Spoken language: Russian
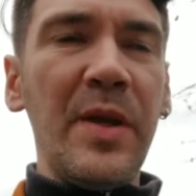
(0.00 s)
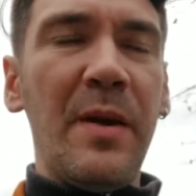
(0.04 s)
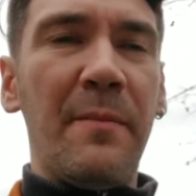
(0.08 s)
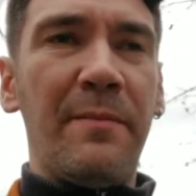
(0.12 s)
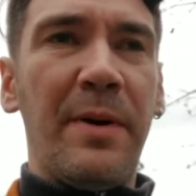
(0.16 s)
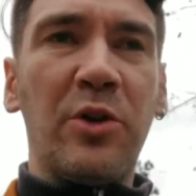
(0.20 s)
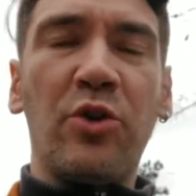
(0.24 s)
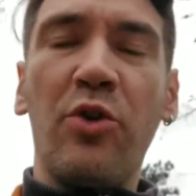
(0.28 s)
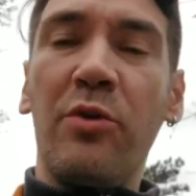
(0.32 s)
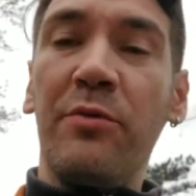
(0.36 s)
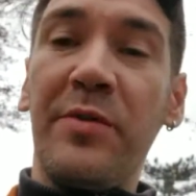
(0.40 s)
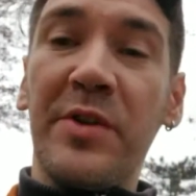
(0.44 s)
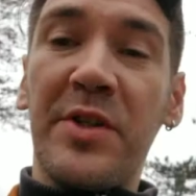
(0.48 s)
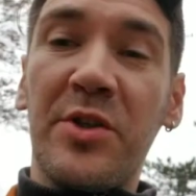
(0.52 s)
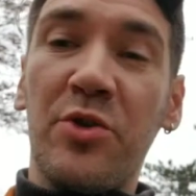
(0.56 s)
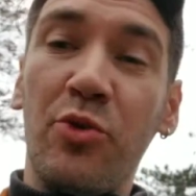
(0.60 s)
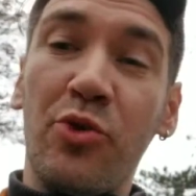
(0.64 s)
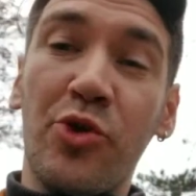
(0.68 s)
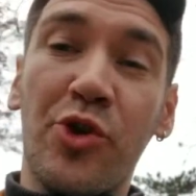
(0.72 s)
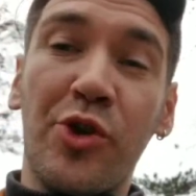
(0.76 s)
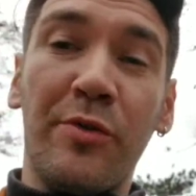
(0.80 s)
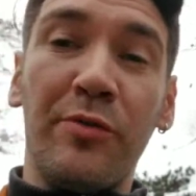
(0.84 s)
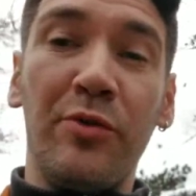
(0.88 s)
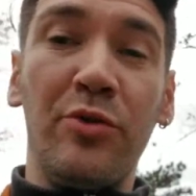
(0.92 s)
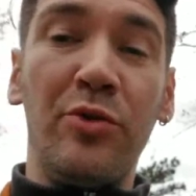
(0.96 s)
Потом
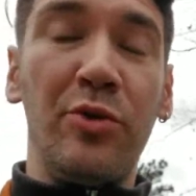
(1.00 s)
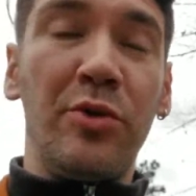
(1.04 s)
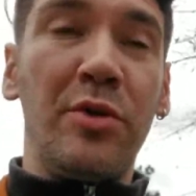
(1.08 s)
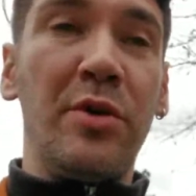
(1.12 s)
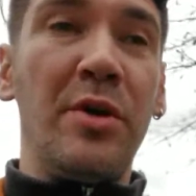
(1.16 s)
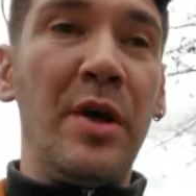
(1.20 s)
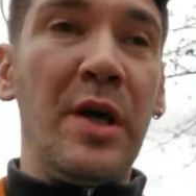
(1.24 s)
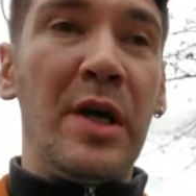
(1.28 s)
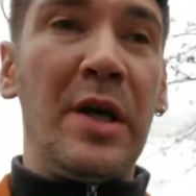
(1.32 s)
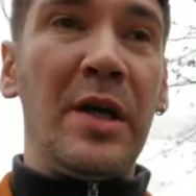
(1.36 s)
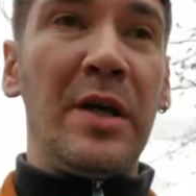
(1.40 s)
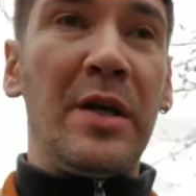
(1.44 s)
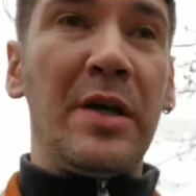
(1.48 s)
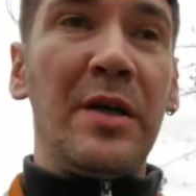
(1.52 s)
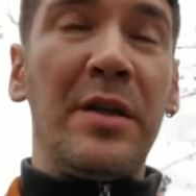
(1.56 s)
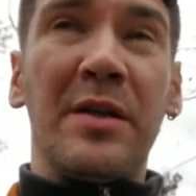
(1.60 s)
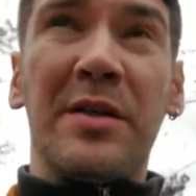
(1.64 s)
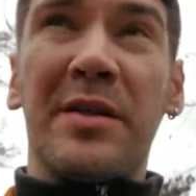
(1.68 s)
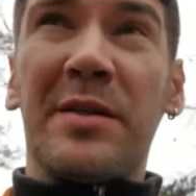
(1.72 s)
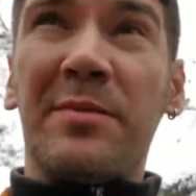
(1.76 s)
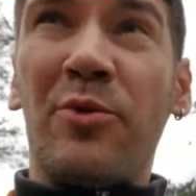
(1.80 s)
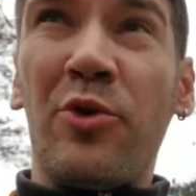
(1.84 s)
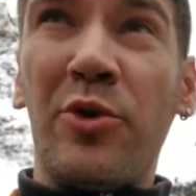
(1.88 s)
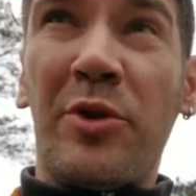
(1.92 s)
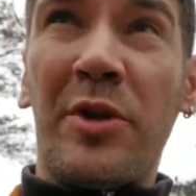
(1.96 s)
высушивают.
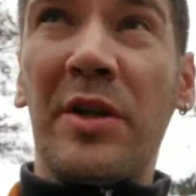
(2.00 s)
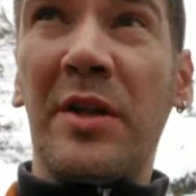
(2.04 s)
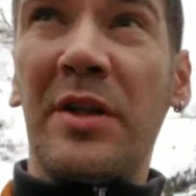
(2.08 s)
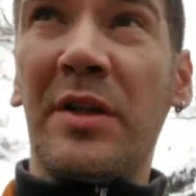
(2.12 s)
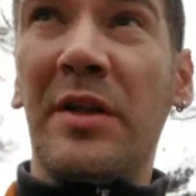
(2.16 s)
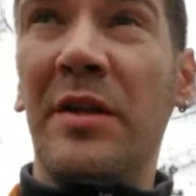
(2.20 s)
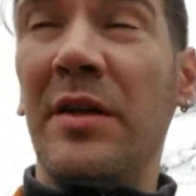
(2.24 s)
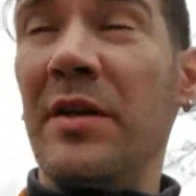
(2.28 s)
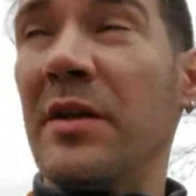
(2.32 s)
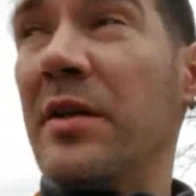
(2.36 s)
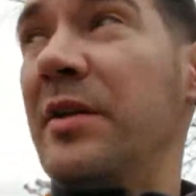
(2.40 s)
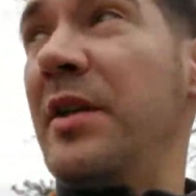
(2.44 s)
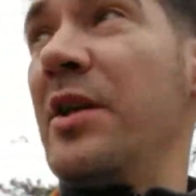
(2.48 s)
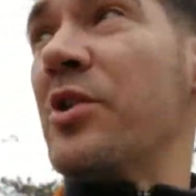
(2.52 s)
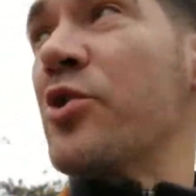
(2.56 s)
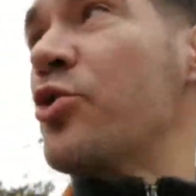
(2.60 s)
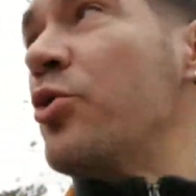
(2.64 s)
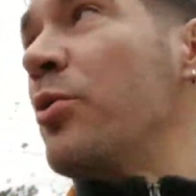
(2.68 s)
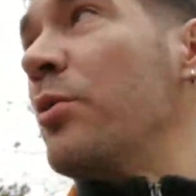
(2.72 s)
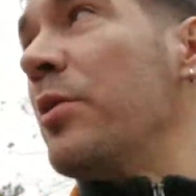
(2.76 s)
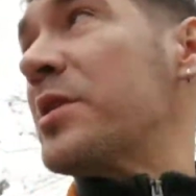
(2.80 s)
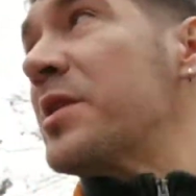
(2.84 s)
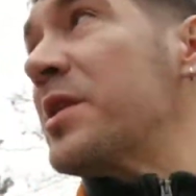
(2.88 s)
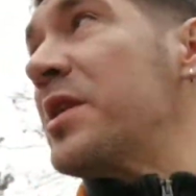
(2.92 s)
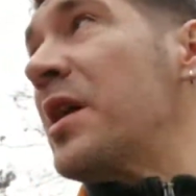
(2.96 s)
Смотрят, где
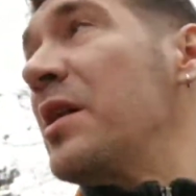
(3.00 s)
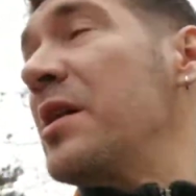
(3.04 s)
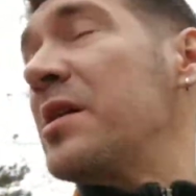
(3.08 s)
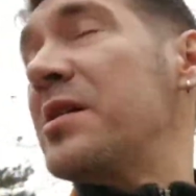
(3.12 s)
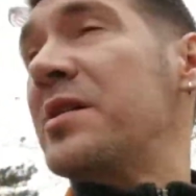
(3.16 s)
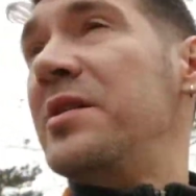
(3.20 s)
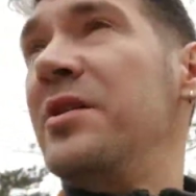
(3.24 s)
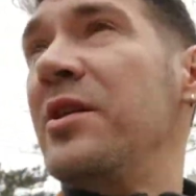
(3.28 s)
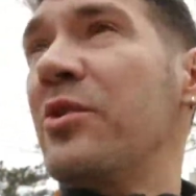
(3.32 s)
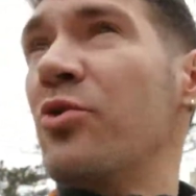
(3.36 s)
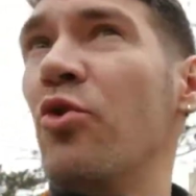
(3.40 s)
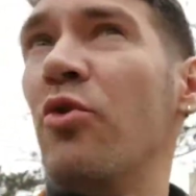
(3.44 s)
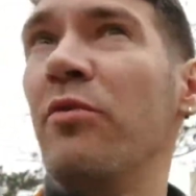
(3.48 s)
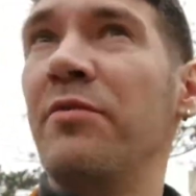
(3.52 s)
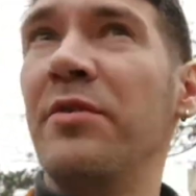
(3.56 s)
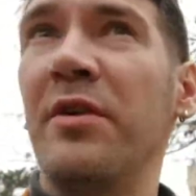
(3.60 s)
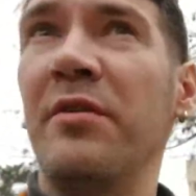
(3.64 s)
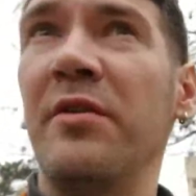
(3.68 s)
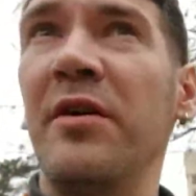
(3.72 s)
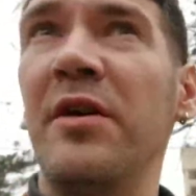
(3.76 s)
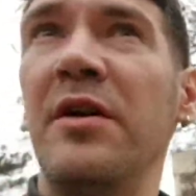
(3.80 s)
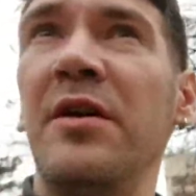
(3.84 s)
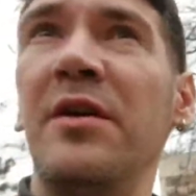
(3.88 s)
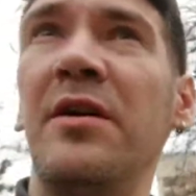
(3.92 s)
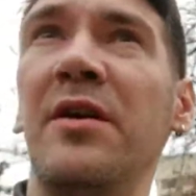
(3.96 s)
что осталось
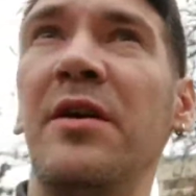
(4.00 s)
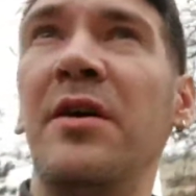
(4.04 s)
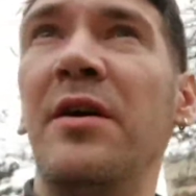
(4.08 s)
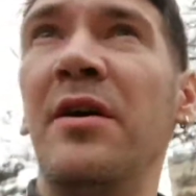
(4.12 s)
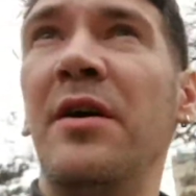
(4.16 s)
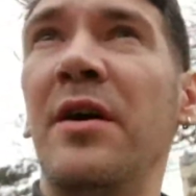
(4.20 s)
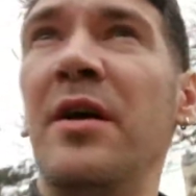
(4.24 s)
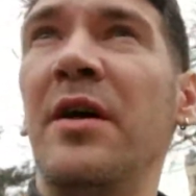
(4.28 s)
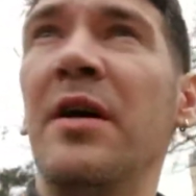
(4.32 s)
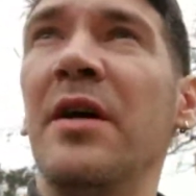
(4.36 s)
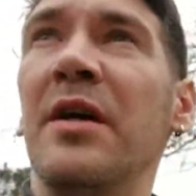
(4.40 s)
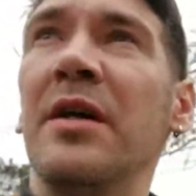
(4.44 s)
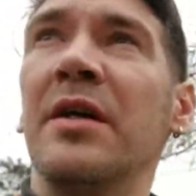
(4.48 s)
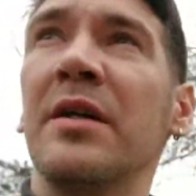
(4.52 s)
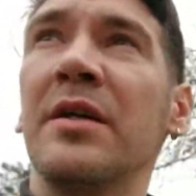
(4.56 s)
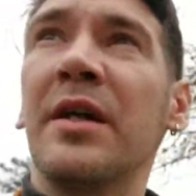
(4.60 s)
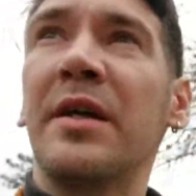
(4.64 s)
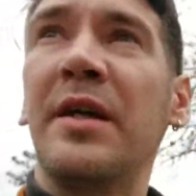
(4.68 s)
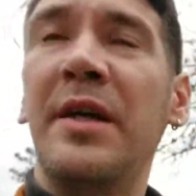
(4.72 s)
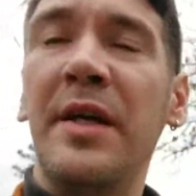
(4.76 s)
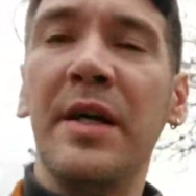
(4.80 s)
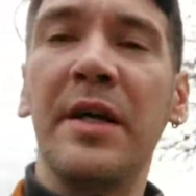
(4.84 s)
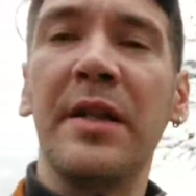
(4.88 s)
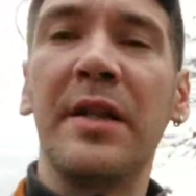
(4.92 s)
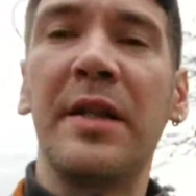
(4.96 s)
неровного.
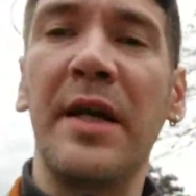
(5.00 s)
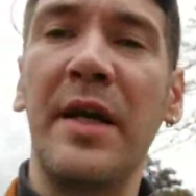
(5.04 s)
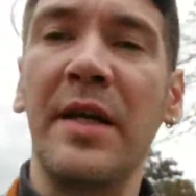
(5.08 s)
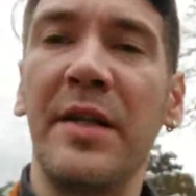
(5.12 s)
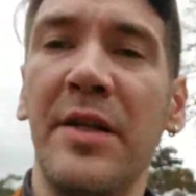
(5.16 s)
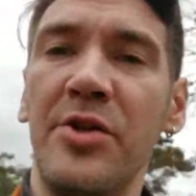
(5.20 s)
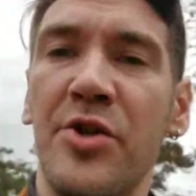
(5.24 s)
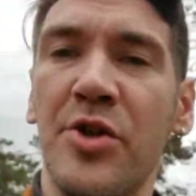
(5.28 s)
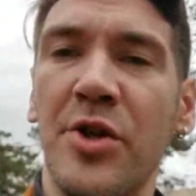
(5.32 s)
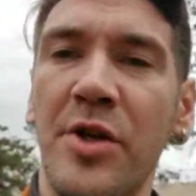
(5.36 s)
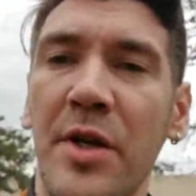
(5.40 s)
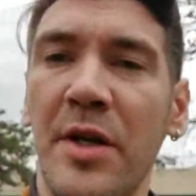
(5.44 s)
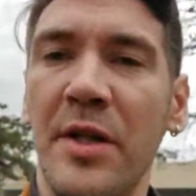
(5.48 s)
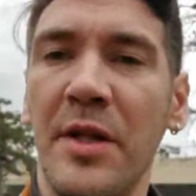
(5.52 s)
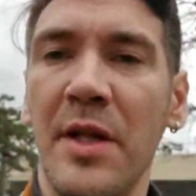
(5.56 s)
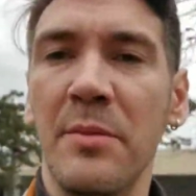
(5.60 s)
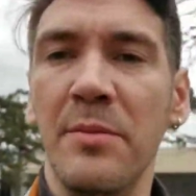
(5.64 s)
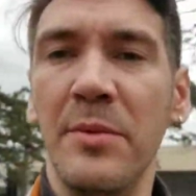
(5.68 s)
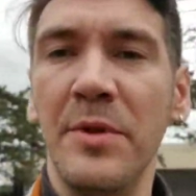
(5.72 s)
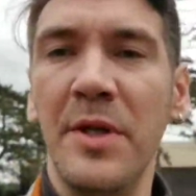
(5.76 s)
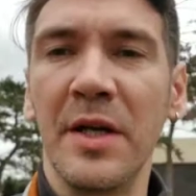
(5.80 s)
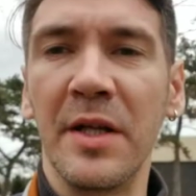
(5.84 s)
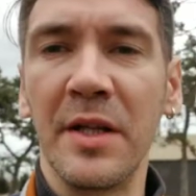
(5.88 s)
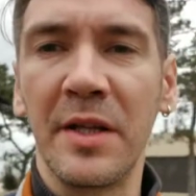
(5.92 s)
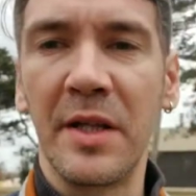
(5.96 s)
Какие антенночки,
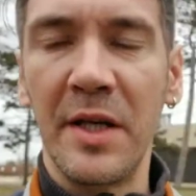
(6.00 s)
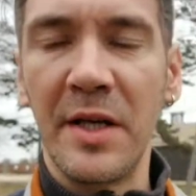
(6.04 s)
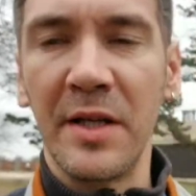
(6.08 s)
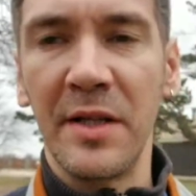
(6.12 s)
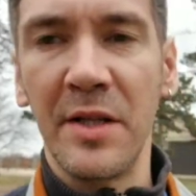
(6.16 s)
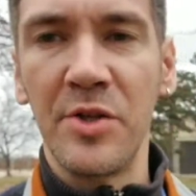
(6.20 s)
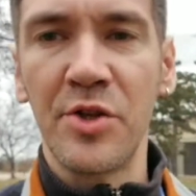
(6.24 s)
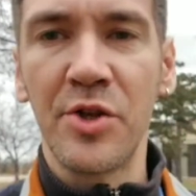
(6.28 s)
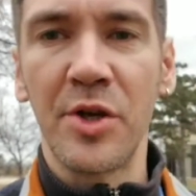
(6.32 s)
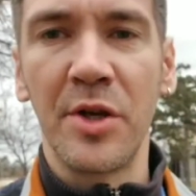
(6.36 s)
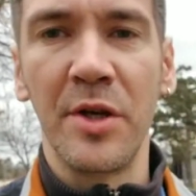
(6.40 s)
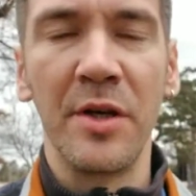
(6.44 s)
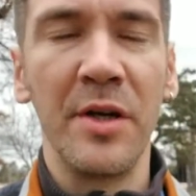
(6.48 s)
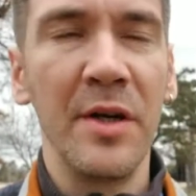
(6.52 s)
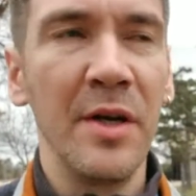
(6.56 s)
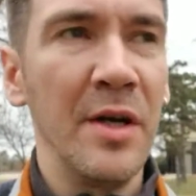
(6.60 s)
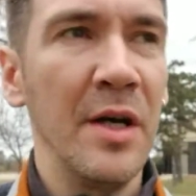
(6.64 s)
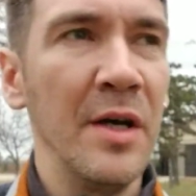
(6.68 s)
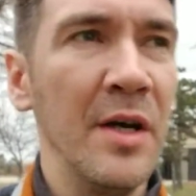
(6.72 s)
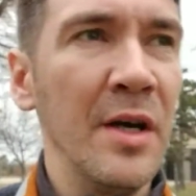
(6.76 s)
там не антенночки.